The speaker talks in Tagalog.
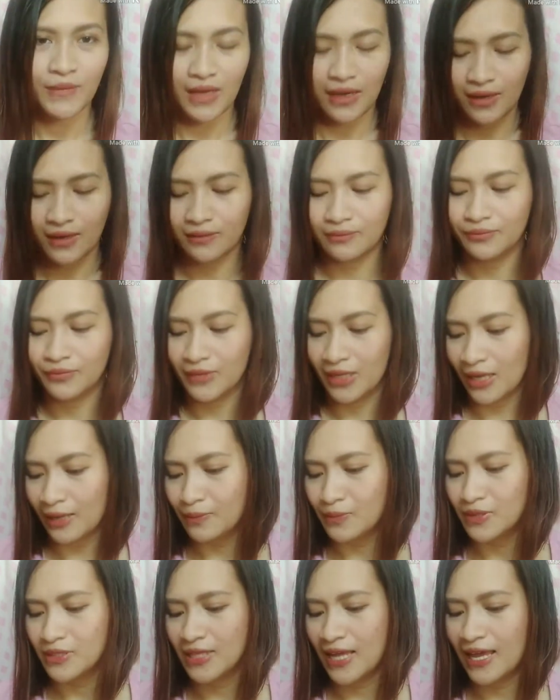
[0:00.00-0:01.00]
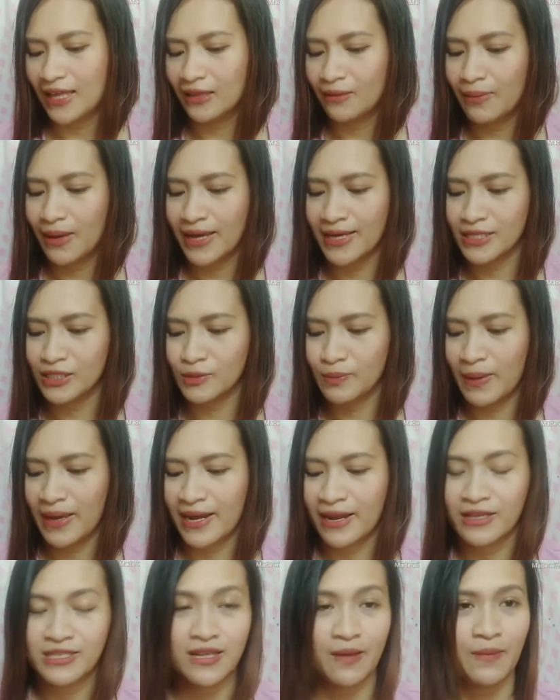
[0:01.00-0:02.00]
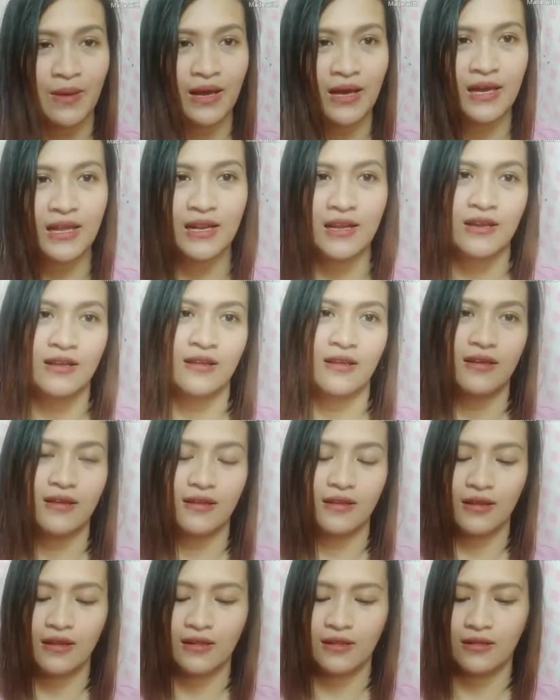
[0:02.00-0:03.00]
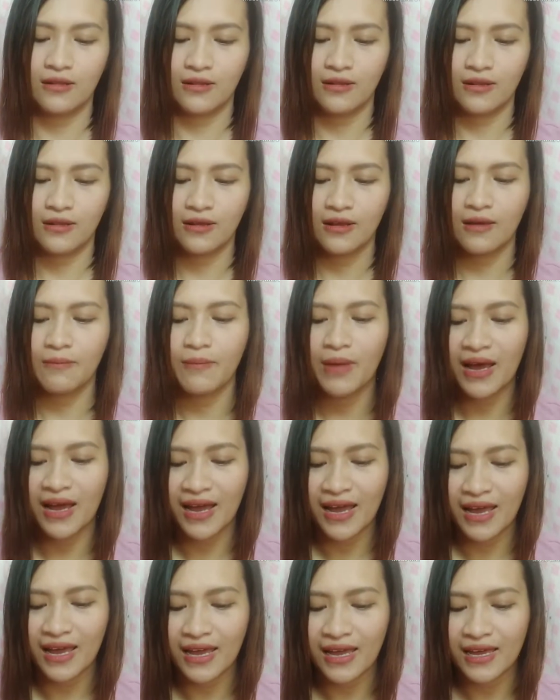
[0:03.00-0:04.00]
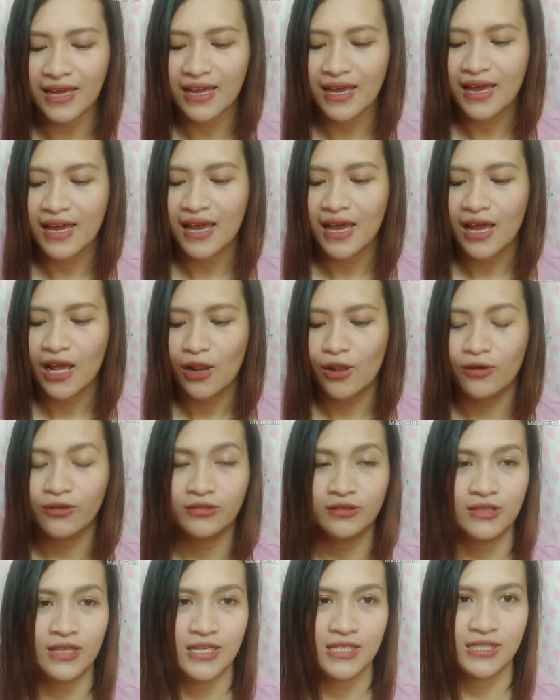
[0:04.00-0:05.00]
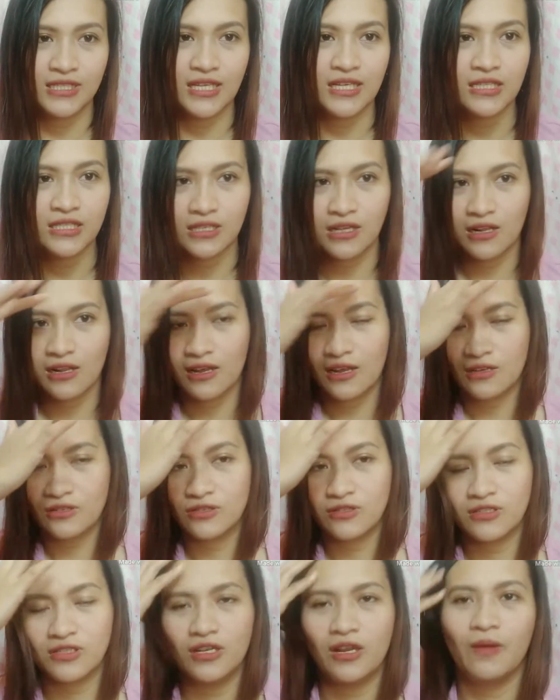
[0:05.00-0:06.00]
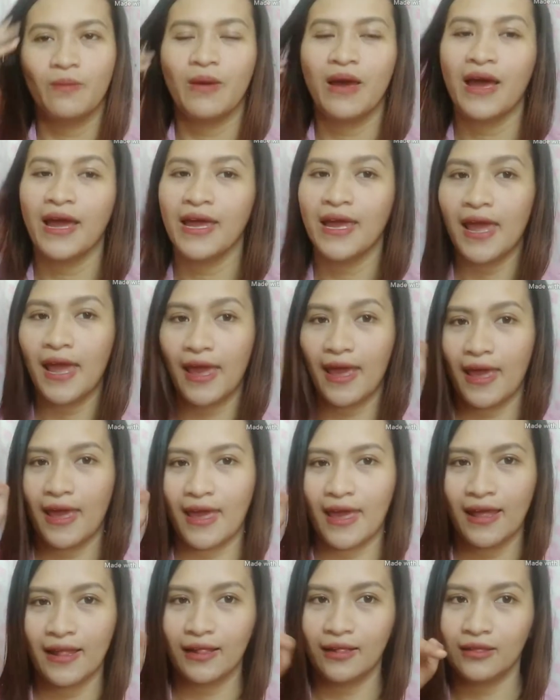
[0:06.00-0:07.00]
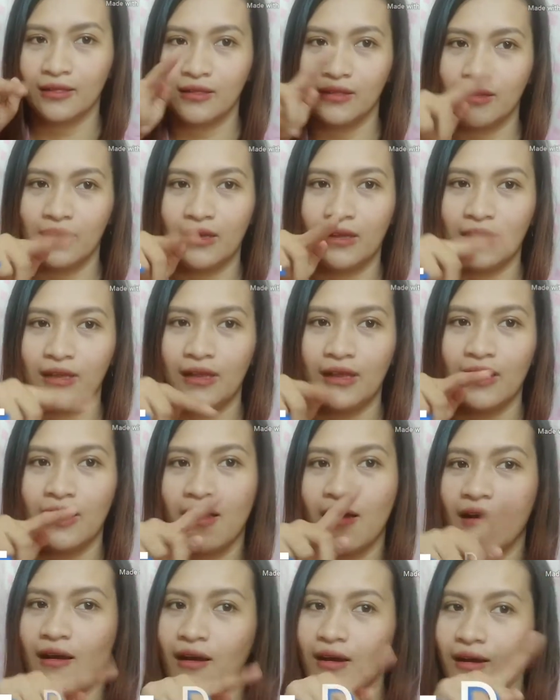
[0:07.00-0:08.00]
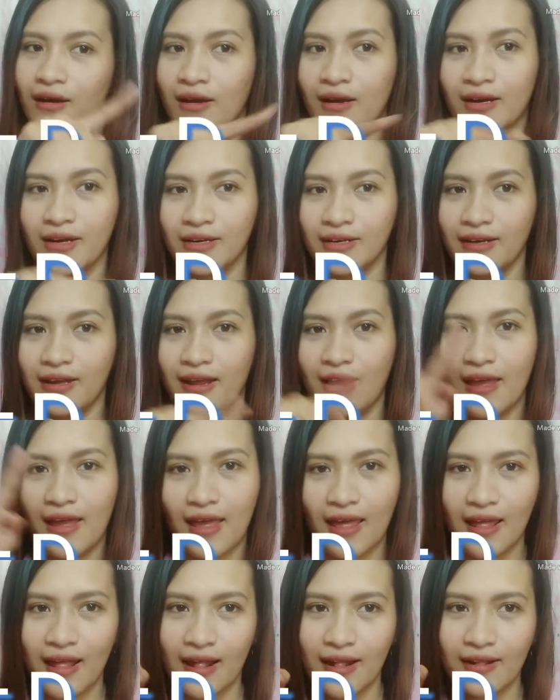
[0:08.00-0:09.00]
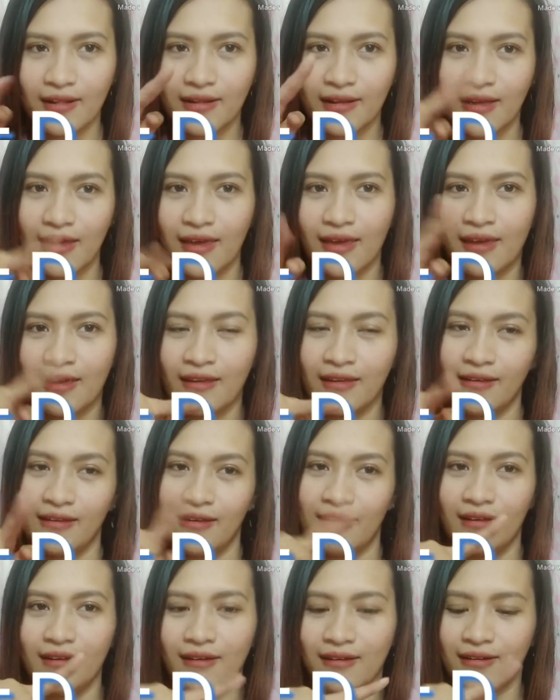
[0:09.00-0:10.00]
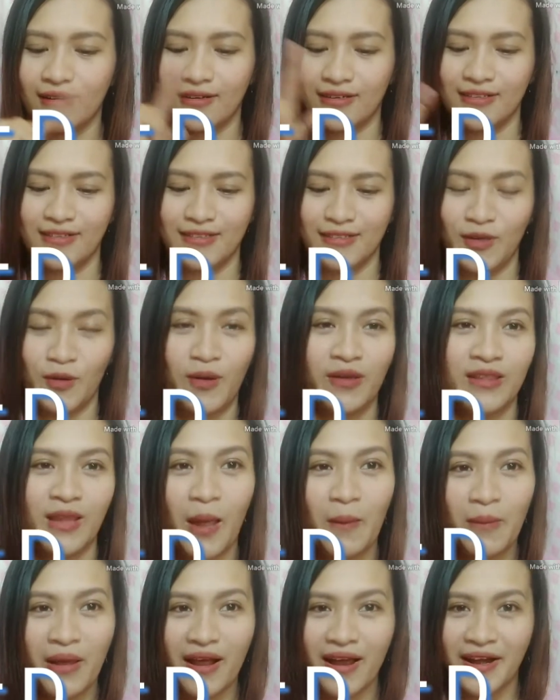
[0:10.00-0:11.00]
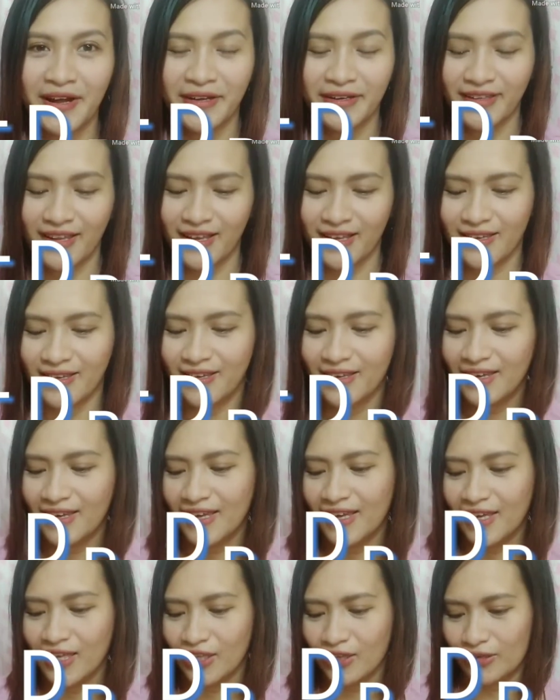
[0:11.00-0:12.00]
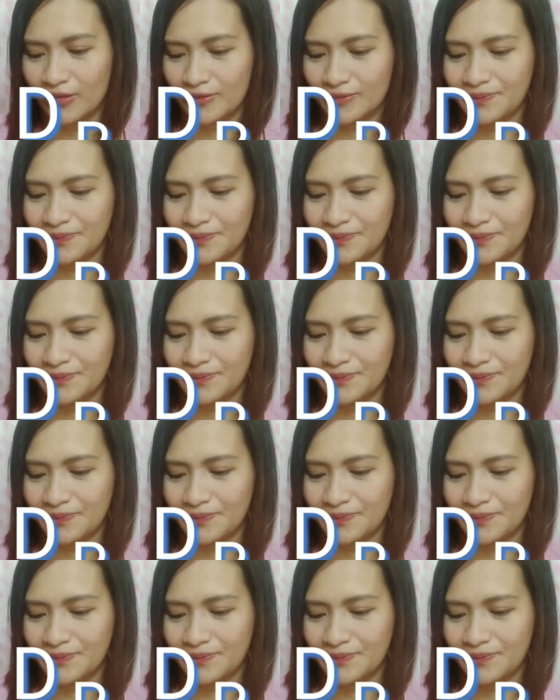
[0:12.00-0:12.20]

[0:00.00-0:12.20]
um, tips, advice para sa mga mga long distance relationship ay LDR. F-A-R. So, ang daming arte. So,